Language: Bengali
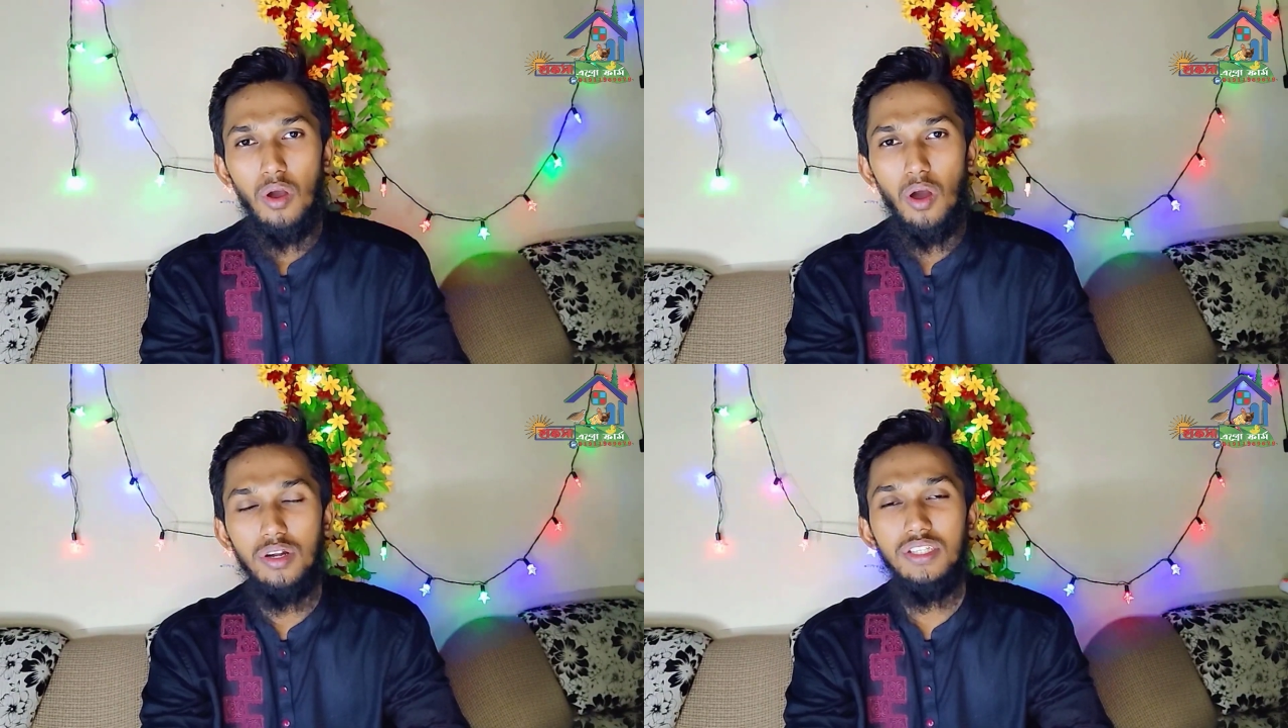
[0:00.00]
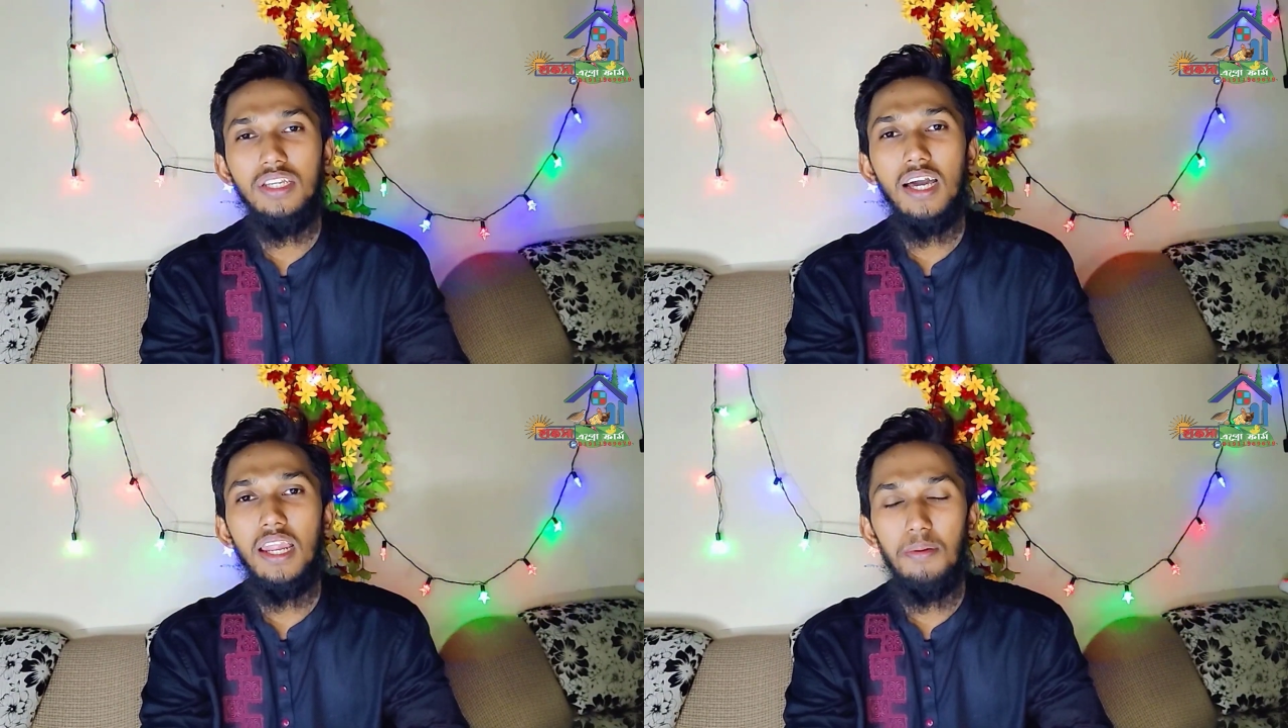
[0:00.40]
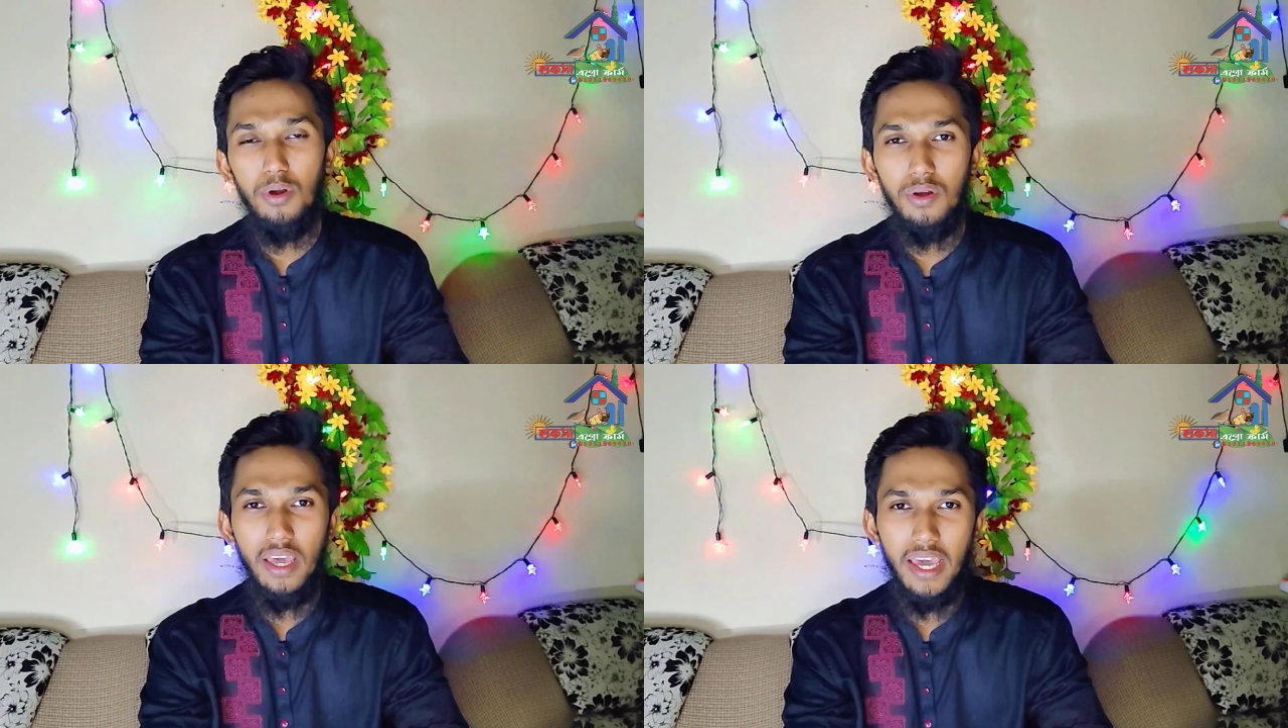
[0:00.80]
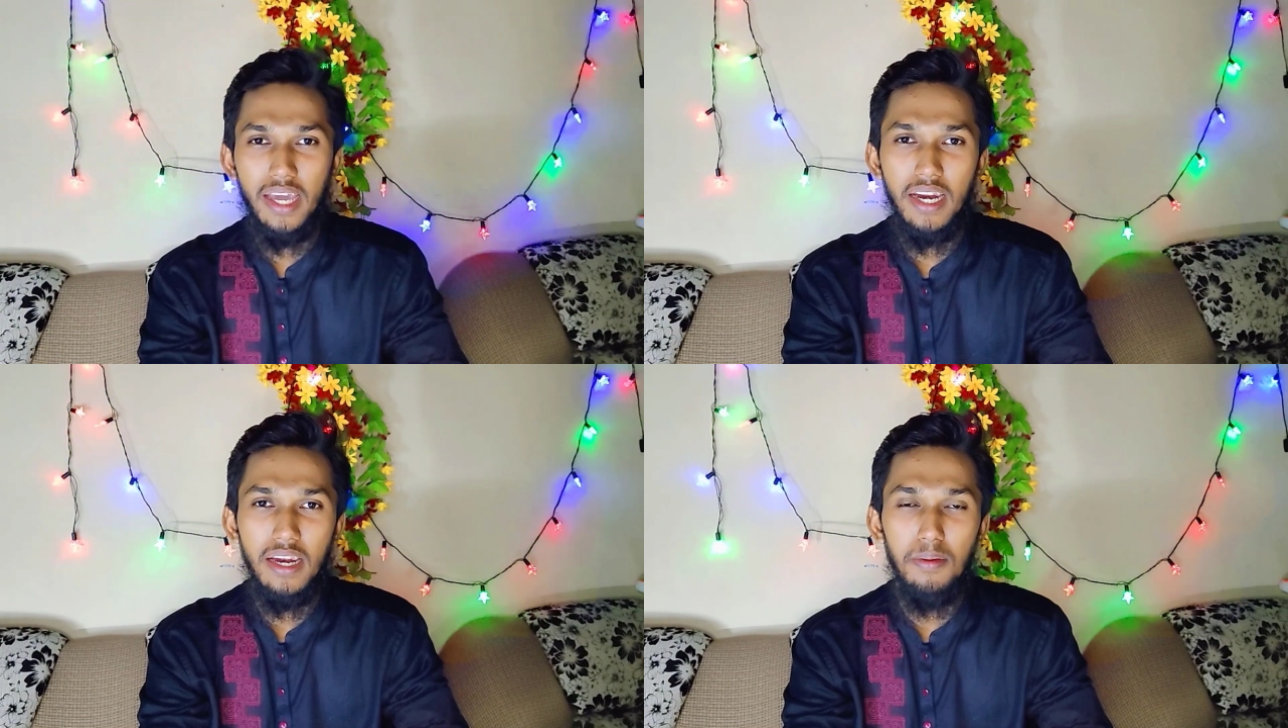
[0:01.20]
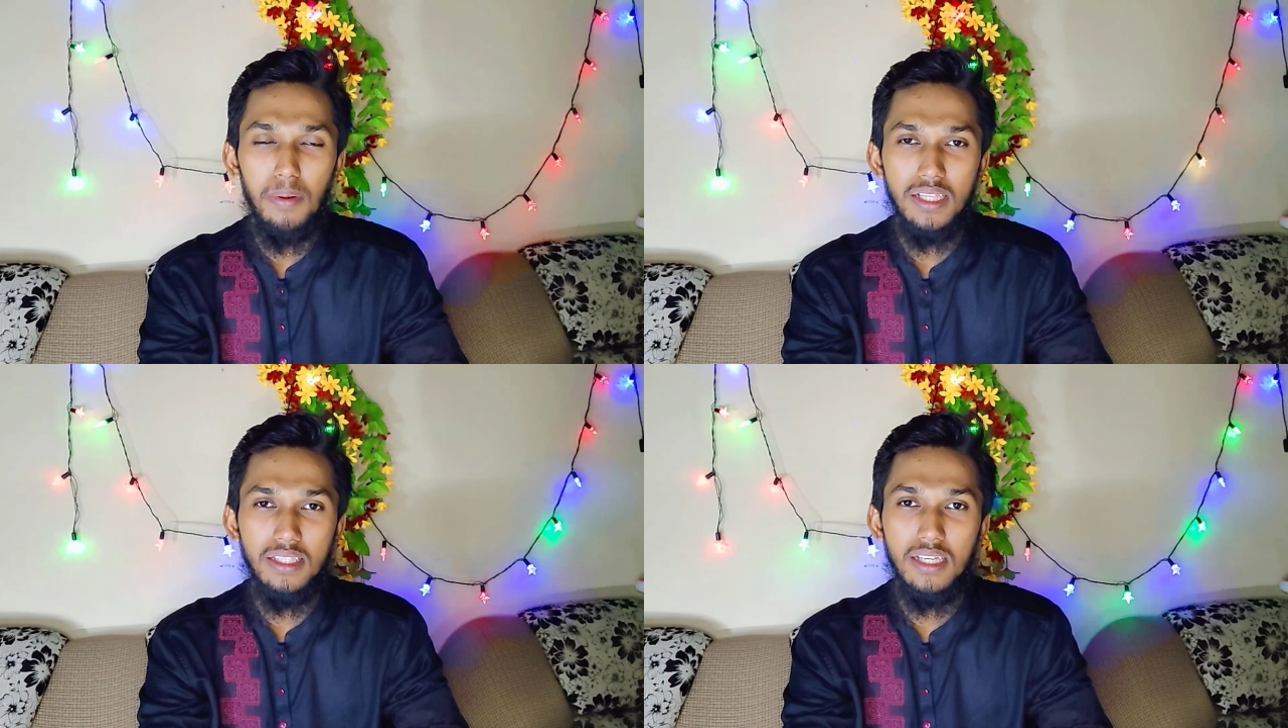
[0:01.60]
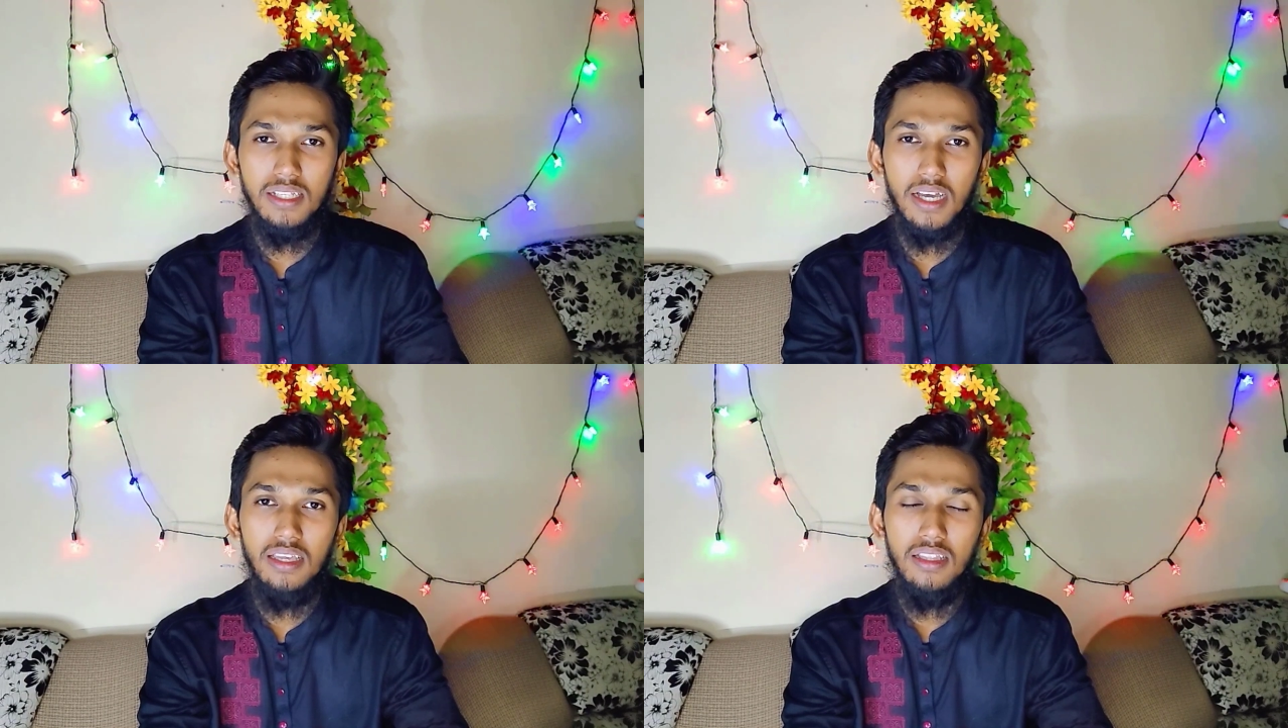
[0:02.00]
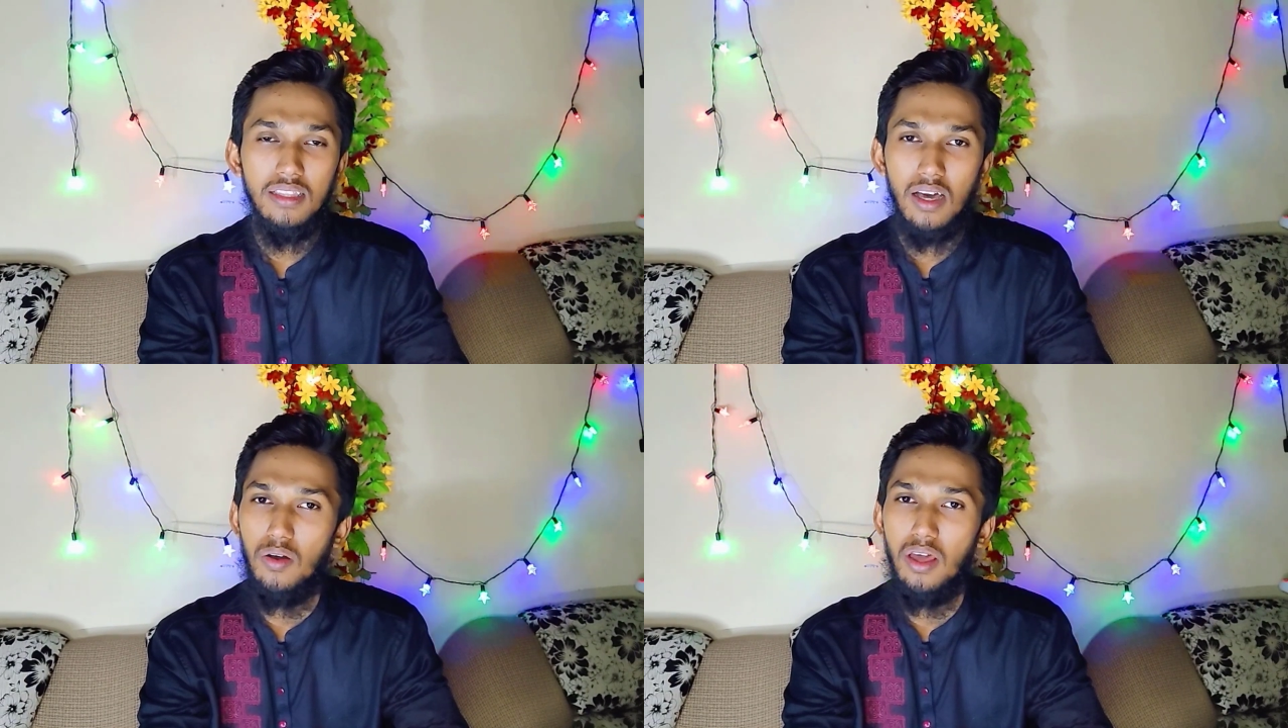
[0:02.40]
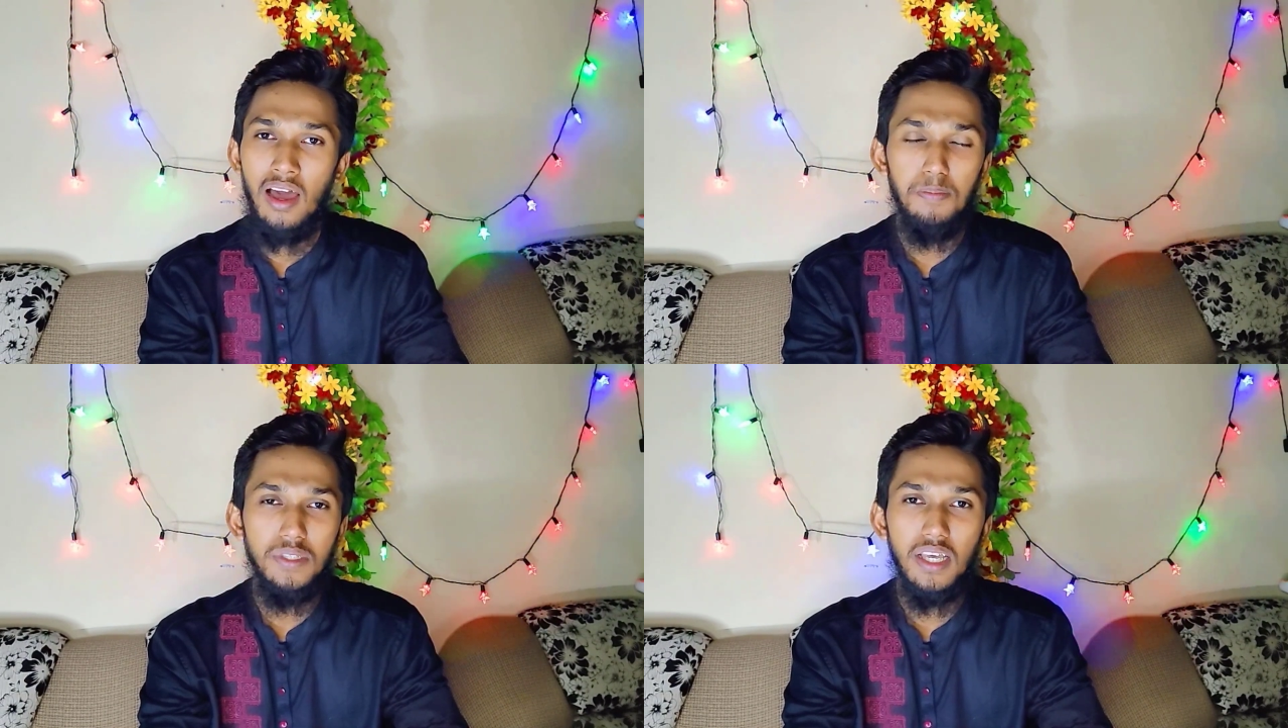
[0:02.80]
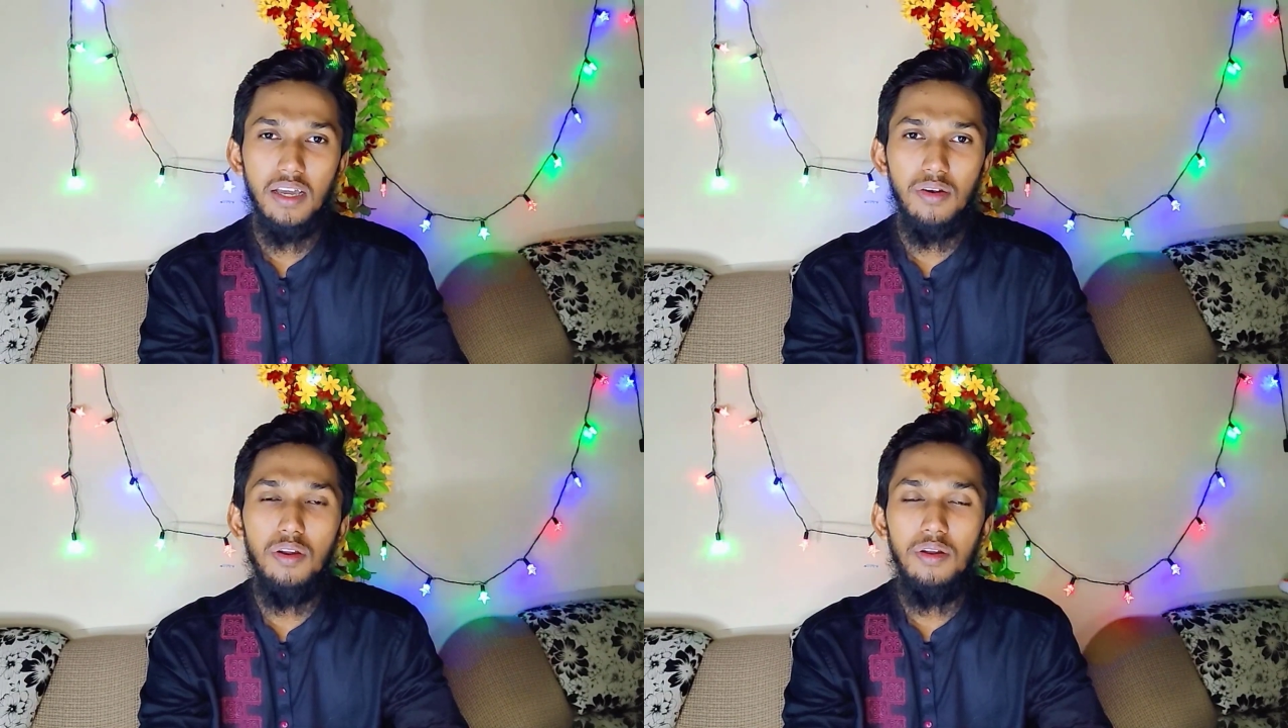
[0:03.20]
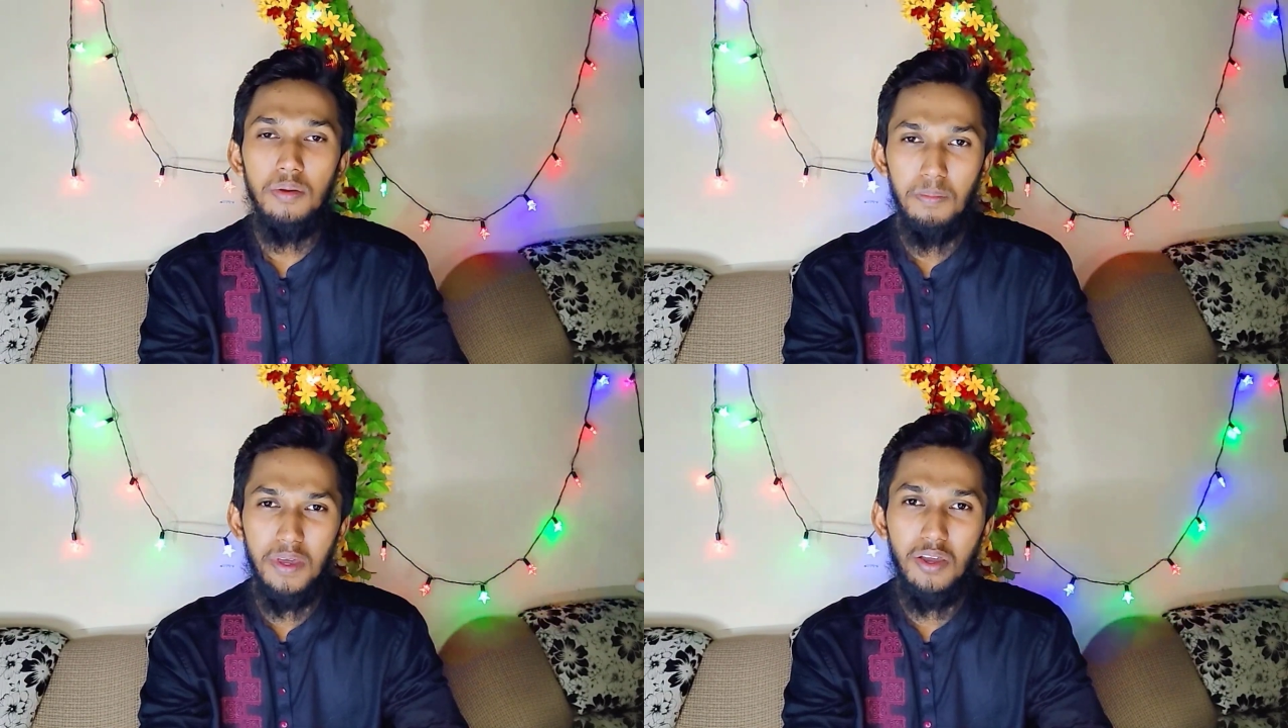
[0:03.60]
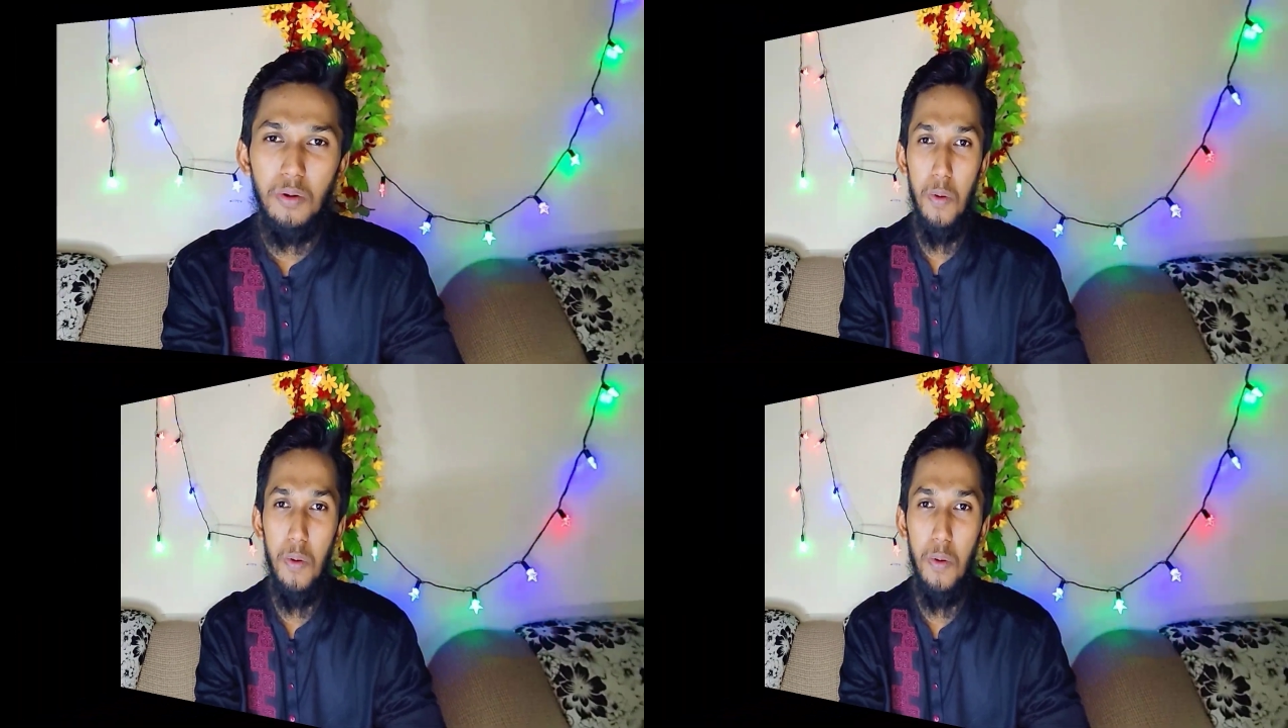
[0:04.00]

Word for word: অরিজিনাল এবং এ গ্রেডের বাচ্চা চাই তাহলে হাফসে অ্যাগ্রোর বিকল্প